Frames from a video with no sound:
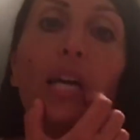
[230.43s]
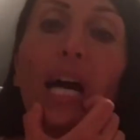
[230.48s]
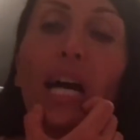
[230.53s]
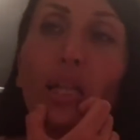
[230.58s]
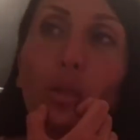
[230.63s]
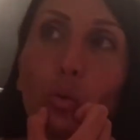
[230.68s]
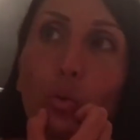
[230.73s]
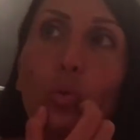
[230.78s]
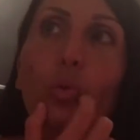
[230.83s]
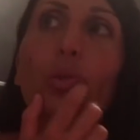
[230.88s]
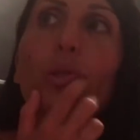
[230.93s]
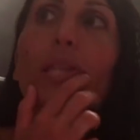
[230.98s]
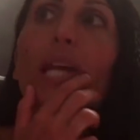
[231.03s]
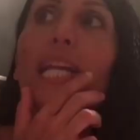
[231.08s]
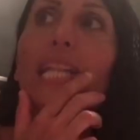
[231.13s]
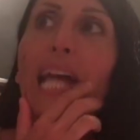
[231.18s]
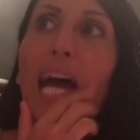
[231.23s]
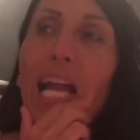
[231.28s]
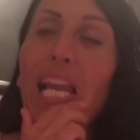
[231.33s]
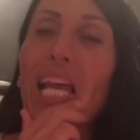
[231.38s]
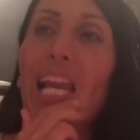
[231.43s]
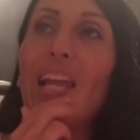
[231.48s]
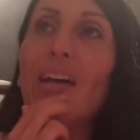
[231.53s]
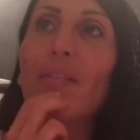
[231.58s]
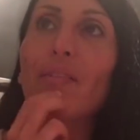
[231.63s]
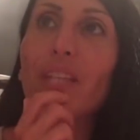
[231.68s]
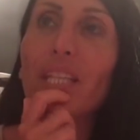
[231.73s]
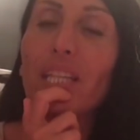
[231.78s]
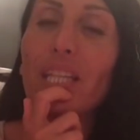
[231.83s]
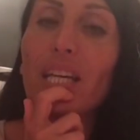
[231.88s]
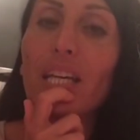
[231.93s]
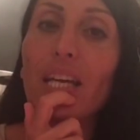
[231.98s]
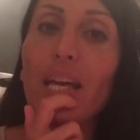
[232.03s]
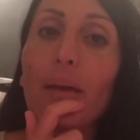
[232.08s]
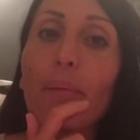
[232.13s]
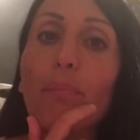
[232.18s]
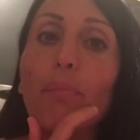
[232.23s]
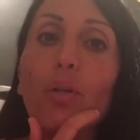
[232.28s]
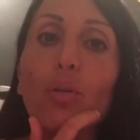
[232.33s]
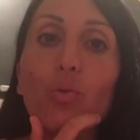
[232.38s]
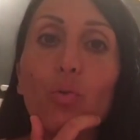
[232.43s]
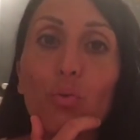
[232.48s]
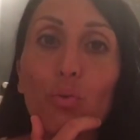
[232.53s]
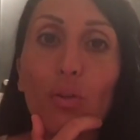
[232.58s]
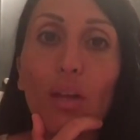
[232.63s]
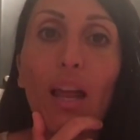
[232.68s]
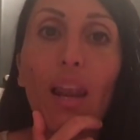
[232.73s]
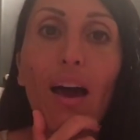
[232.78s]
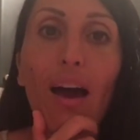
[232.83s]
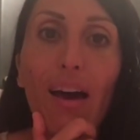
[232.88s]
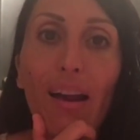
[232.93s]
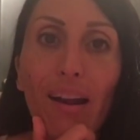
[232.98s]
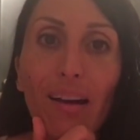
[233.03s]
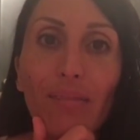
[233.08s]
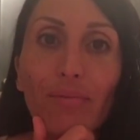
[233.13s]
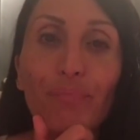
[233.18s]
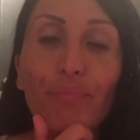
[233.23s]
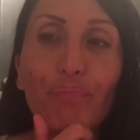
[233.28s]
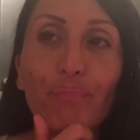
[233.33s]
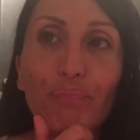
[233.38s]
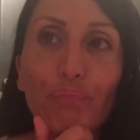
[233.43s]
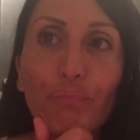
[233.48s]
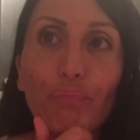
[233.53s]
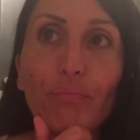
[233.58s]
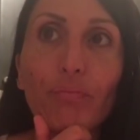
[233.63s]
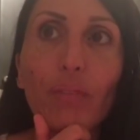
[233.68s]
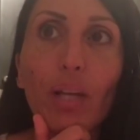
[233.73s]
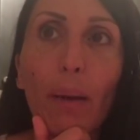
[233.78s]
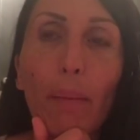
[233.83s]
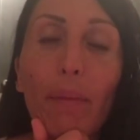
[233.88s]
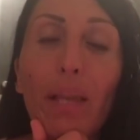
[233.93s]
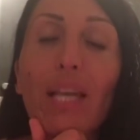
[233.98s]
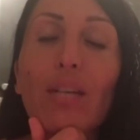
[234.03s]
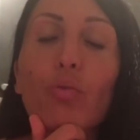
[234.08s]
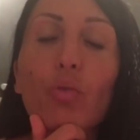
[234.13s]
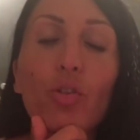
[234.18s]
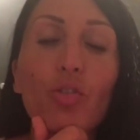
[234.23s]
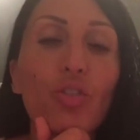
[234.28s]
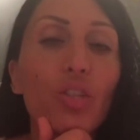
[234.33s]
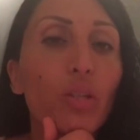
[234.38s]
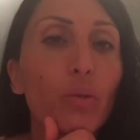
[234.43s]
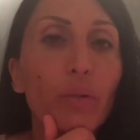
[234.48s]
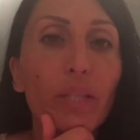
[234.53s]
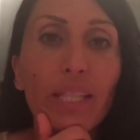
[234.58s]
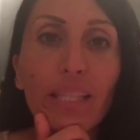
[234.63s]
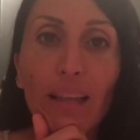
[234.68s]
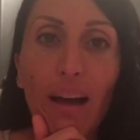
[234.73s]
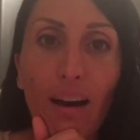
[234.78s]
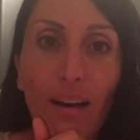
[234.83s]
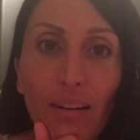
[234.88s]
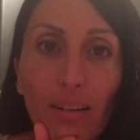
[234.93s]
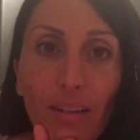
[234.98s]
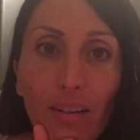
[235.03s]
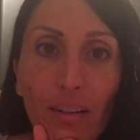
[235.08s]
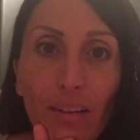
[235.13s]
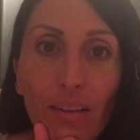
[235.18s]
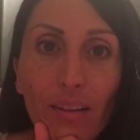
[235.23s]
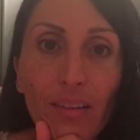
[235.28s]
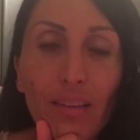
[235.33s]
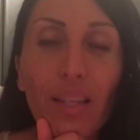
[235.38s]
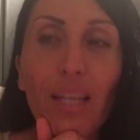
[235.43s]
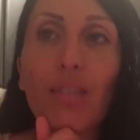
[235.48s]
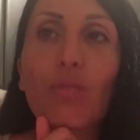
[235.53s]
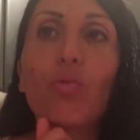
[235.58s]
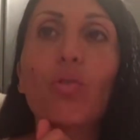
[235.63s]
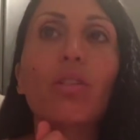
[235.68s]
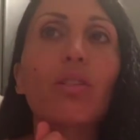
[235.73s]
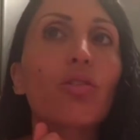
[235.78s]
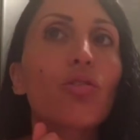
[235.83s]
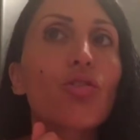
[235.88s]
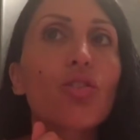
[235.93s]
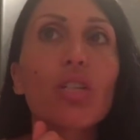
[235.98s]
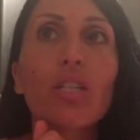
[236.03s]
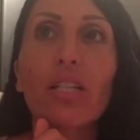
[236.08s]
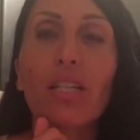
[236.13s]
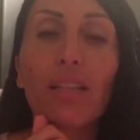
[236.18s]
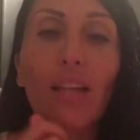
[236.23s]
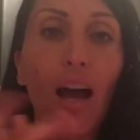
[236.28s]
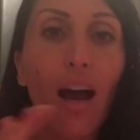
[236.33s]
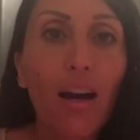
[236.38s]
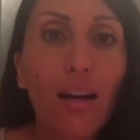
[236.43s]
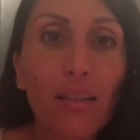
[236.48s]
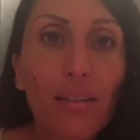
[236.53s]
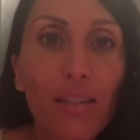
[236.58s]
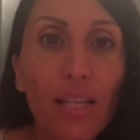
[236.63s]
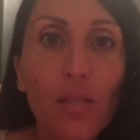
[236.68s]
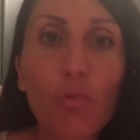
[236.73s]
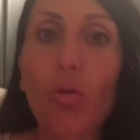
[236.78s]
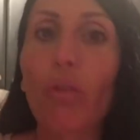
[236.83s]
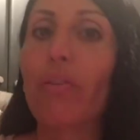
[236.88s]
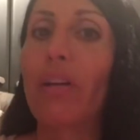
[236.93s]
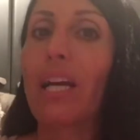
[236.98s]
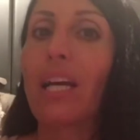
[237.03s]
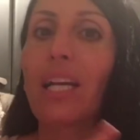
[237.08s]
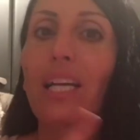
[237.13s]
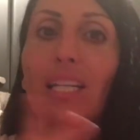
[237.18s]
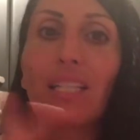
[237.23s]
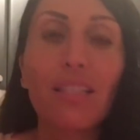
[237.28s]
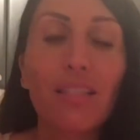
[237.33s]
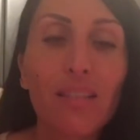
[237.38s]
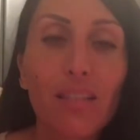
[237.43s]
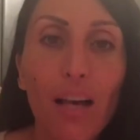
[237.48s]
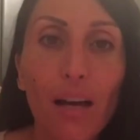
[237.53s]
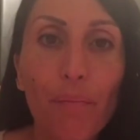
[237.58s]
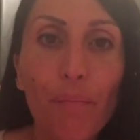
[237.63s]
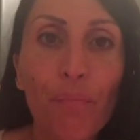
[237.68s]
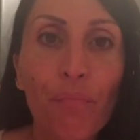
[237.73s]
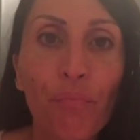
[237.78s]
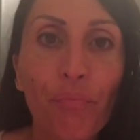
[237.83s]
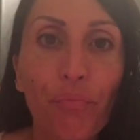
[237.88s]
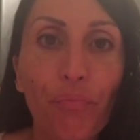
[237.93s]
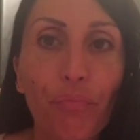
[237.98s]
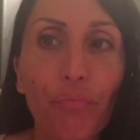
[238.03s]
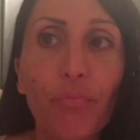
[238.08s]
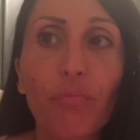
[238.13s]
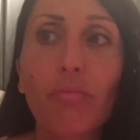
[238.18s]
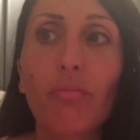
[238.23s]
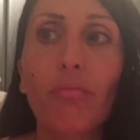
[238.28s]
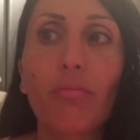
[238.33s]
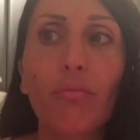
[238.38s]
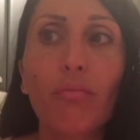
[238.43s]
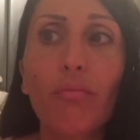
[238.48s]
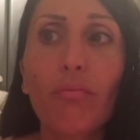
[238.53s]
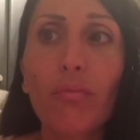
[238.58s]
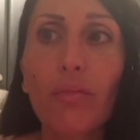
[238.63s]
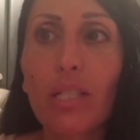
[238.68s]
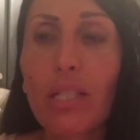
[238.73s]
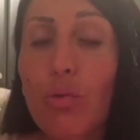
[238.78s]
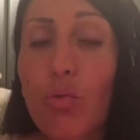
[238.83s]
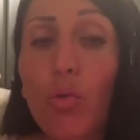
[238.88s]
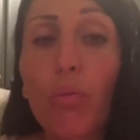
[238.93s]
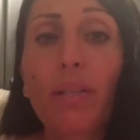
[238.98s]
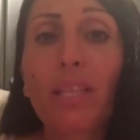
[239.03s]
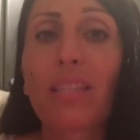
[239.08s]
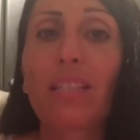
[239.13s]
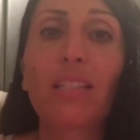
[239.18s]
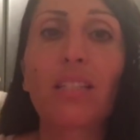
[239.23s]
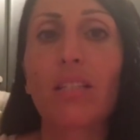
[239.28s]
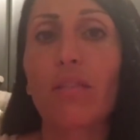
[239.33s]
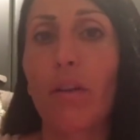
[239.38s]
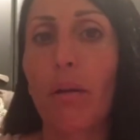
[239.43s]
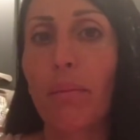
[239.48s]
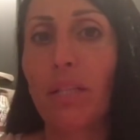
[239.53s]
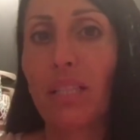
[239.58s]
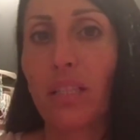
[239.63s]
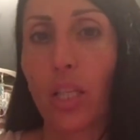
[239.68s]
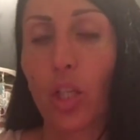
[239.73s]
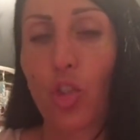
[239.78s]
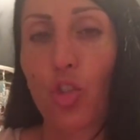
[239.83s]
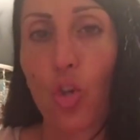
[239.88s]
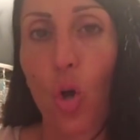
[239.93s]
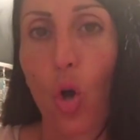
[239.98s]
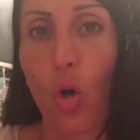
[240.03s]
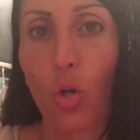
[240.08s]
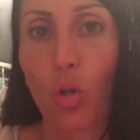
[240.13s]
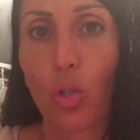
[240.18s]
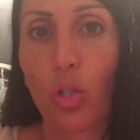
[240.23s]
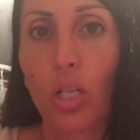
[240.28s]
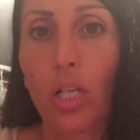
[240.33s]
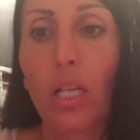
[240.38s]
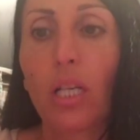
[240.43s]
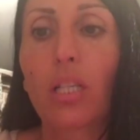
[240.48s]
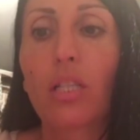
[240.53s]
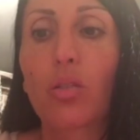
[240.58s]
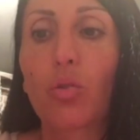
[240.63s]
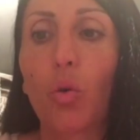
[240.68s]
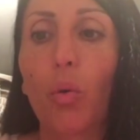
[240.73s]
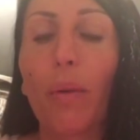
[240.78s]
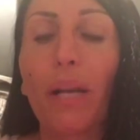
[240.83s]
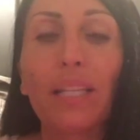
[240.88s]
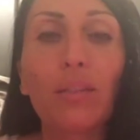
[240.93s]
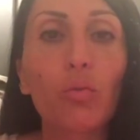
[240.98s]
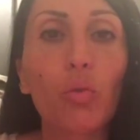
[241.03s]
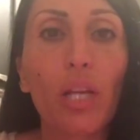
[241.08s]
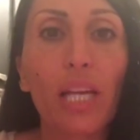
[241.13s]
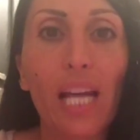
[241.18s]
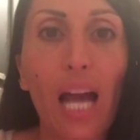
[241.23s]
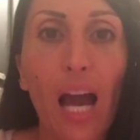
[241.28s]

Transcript: a tutta Italia alla fine è piaciuta Lara. Nella sua genuinità, nella sua sincerità, nella sua franchezza, nel suo mettersi veramente in gioco, scoprendo le